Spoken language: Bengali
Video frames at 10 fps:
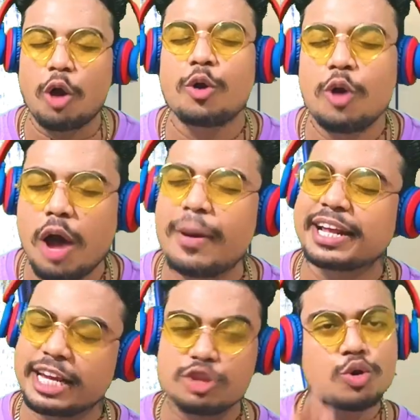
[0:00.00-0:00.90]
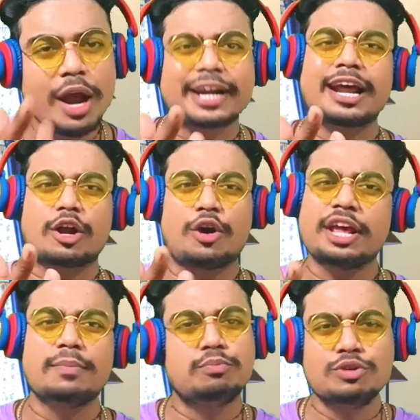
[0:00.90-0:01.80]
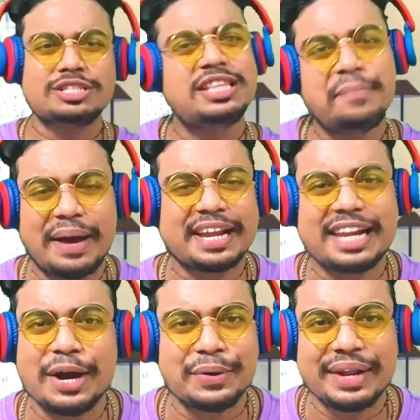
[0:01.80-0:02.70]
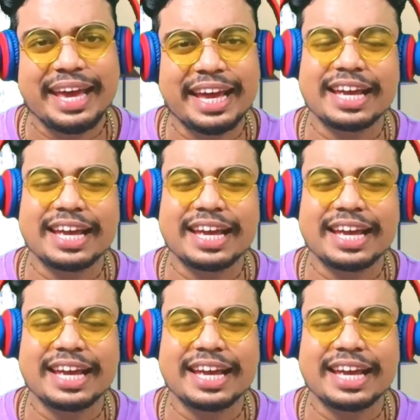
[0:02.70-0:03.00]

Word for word: কখনো আবার কিছু একটা করে বুঝতে পারি না ওরে